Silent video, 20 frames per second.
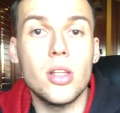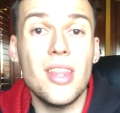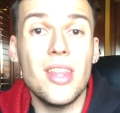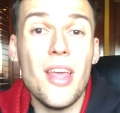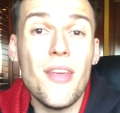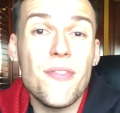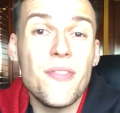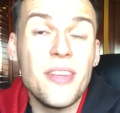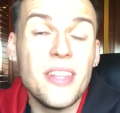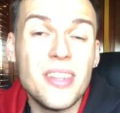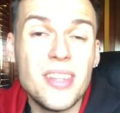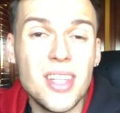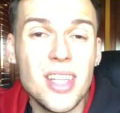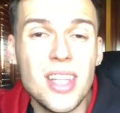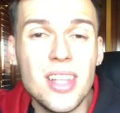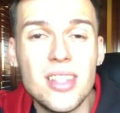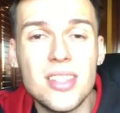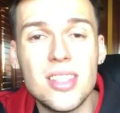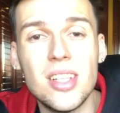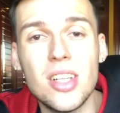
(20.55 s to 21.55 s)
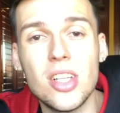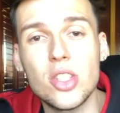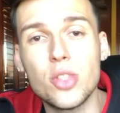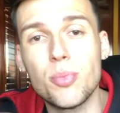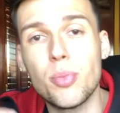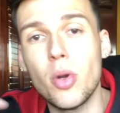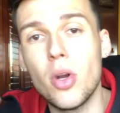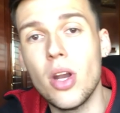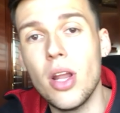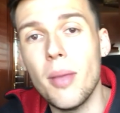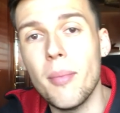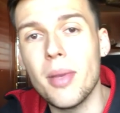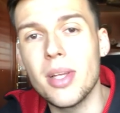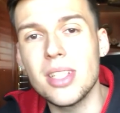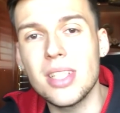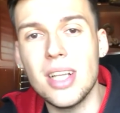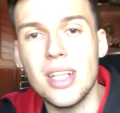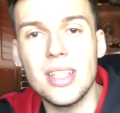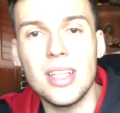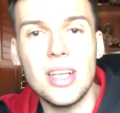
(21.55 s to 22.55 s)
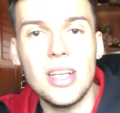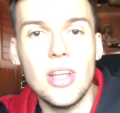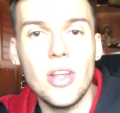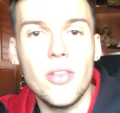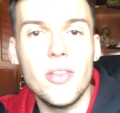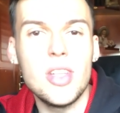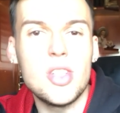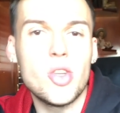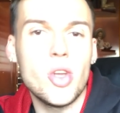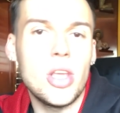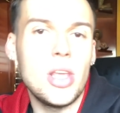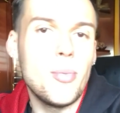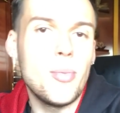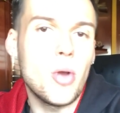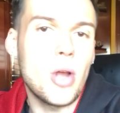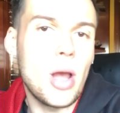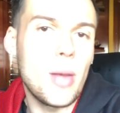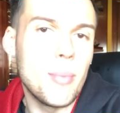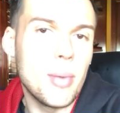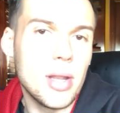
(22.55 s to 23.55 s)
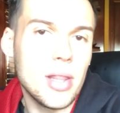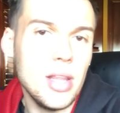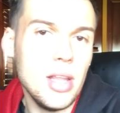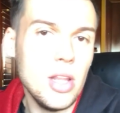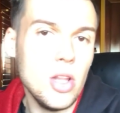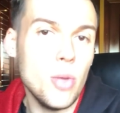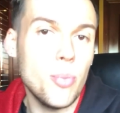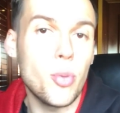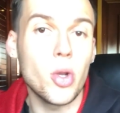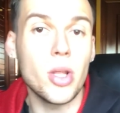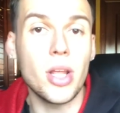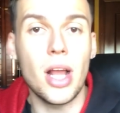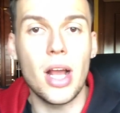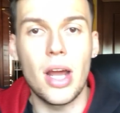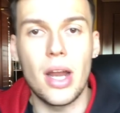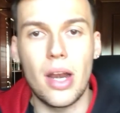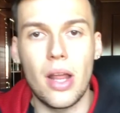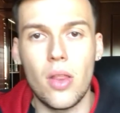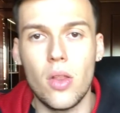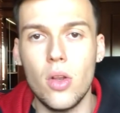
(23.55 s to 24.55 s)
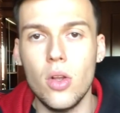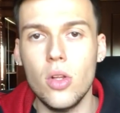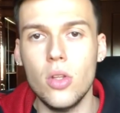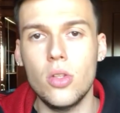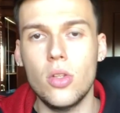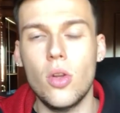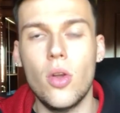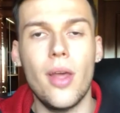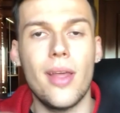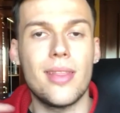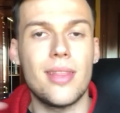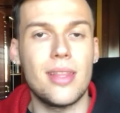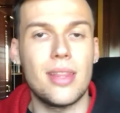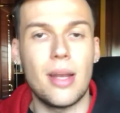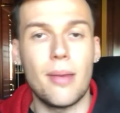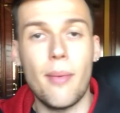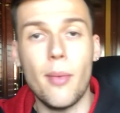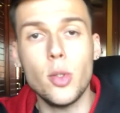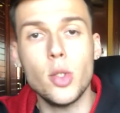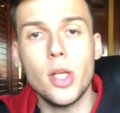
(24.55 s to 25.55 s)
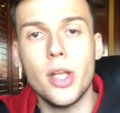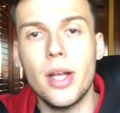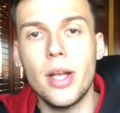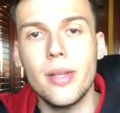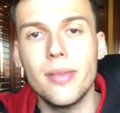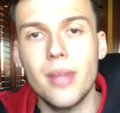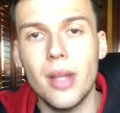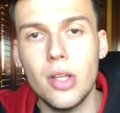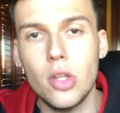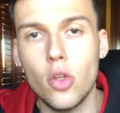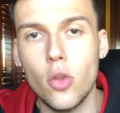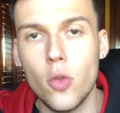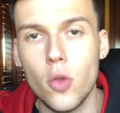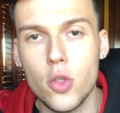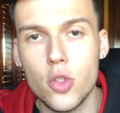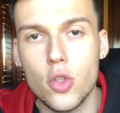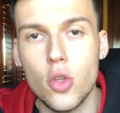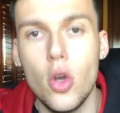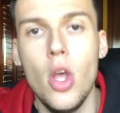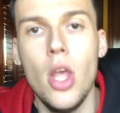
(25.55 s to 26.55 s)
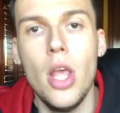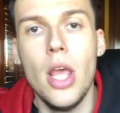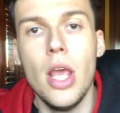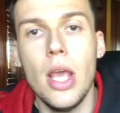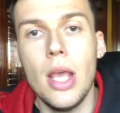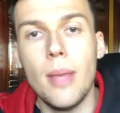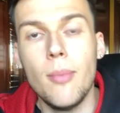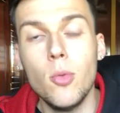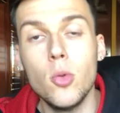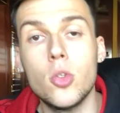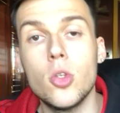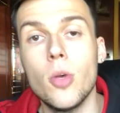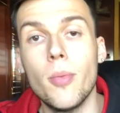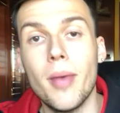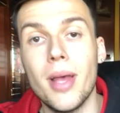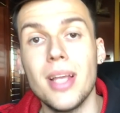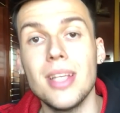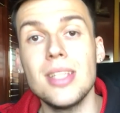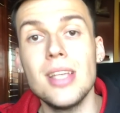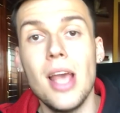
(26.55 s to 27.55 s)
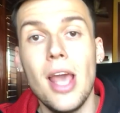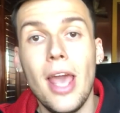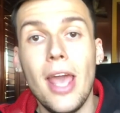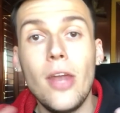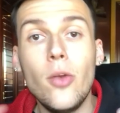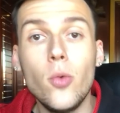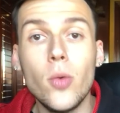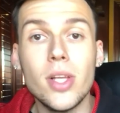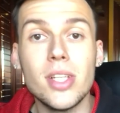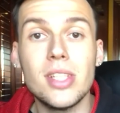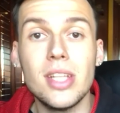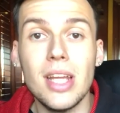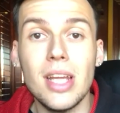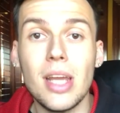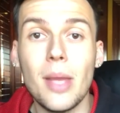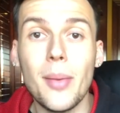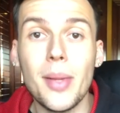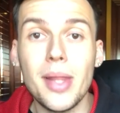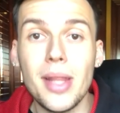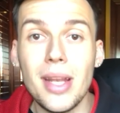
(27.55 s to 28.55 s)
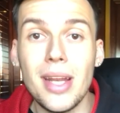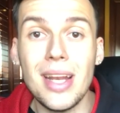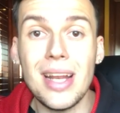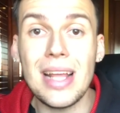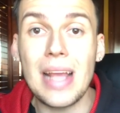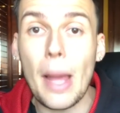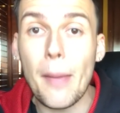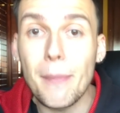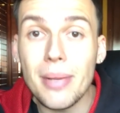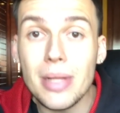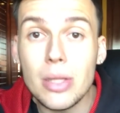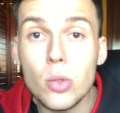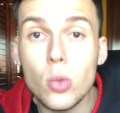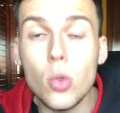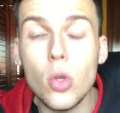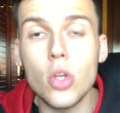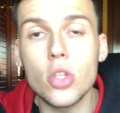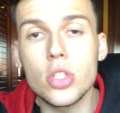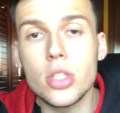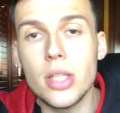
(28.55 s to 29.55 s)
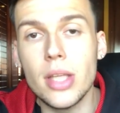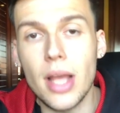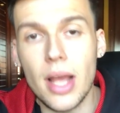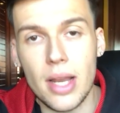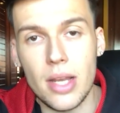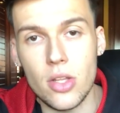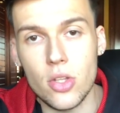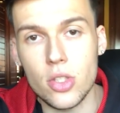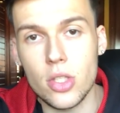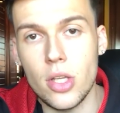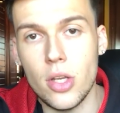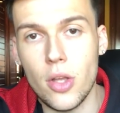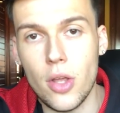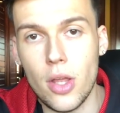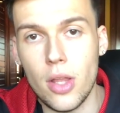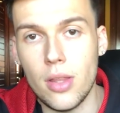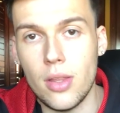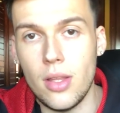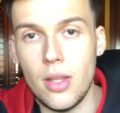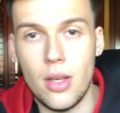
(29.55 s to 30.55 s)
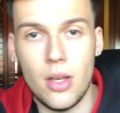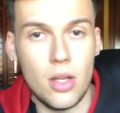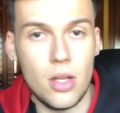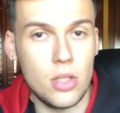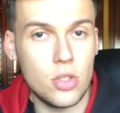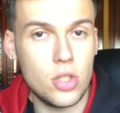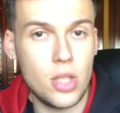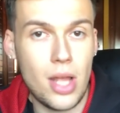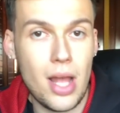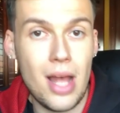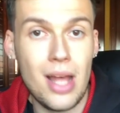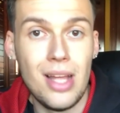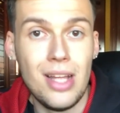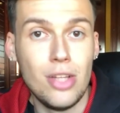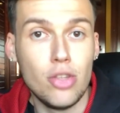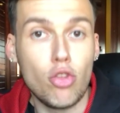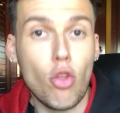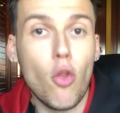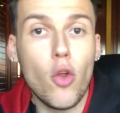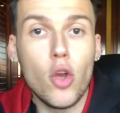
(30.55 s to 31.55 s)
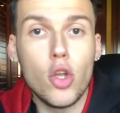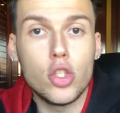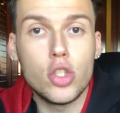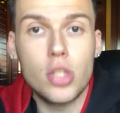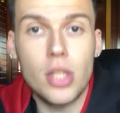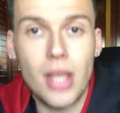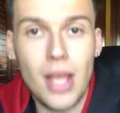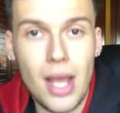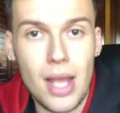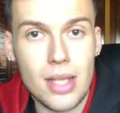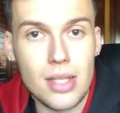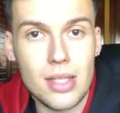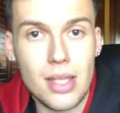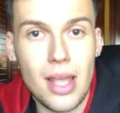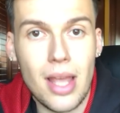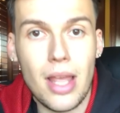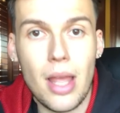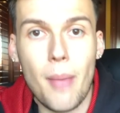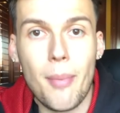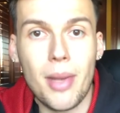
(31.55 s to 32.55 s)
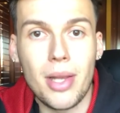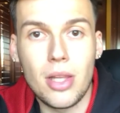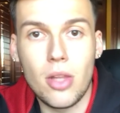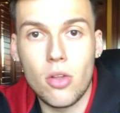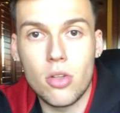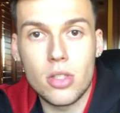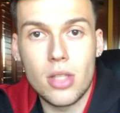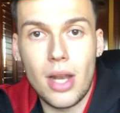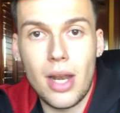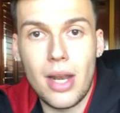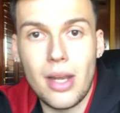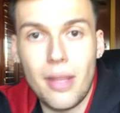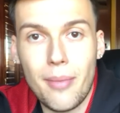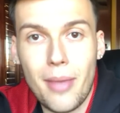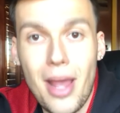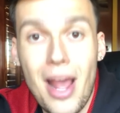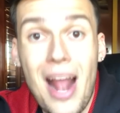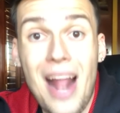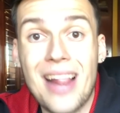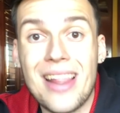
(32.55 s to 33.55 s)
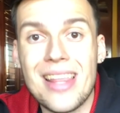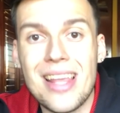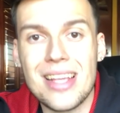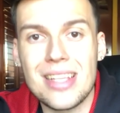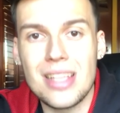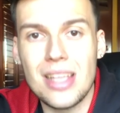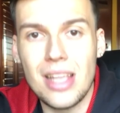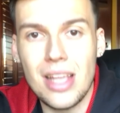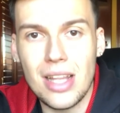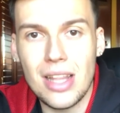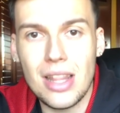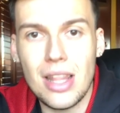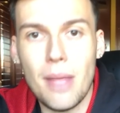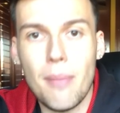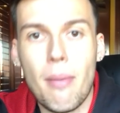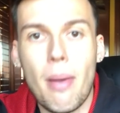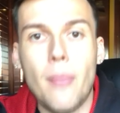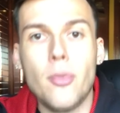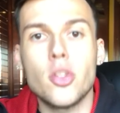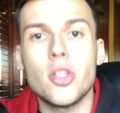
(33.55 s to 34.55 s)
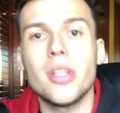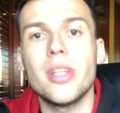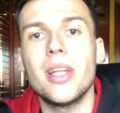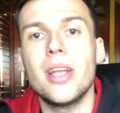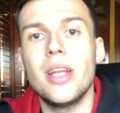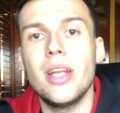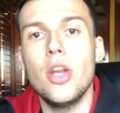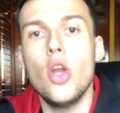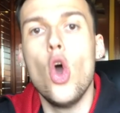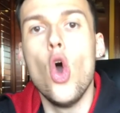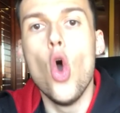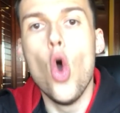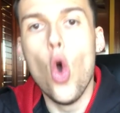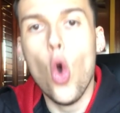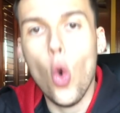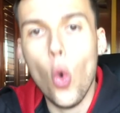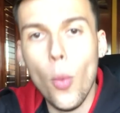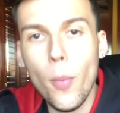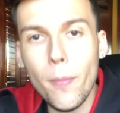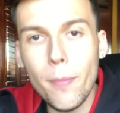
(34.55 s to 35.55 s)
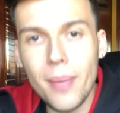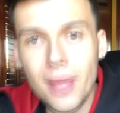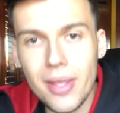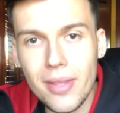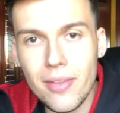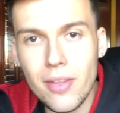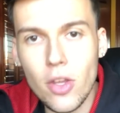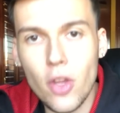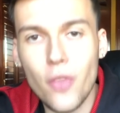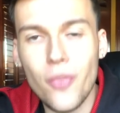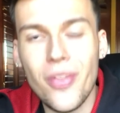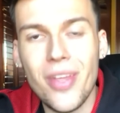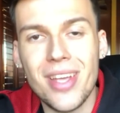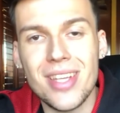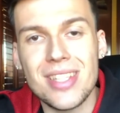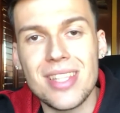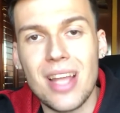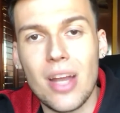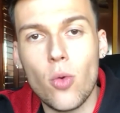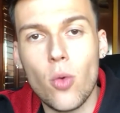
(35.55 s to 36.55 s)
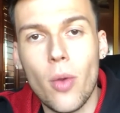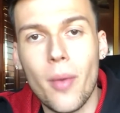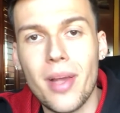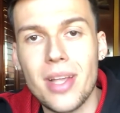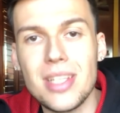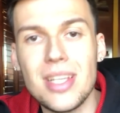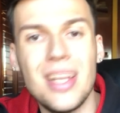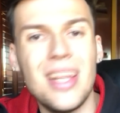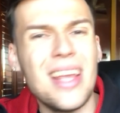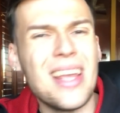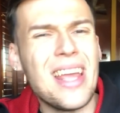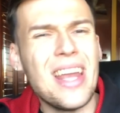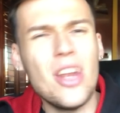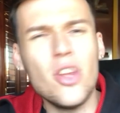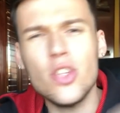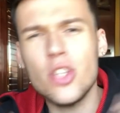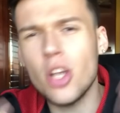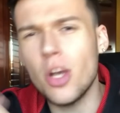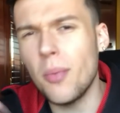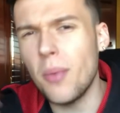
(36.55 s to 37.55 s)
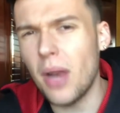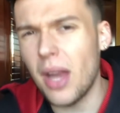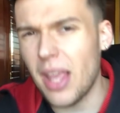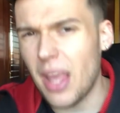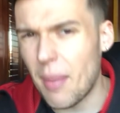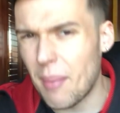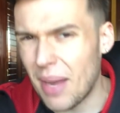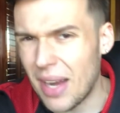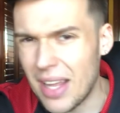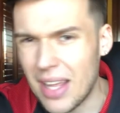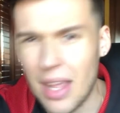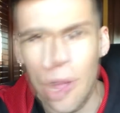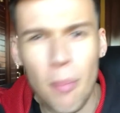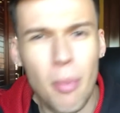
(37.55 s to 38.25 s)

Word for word: déficits, los problemas que han tenido dicho equipo que ha perdido, por qué ha ganado el otro, etcétera. Vamos a analizar todo esto y mucho más en una serie que va a tener capítulos diarios, quiero decir, o sea, todos los días que haya partidos de la NBA, al día siguiente vamos a tener un vídeo de esta nueva serie que no sé cómo la llamaré.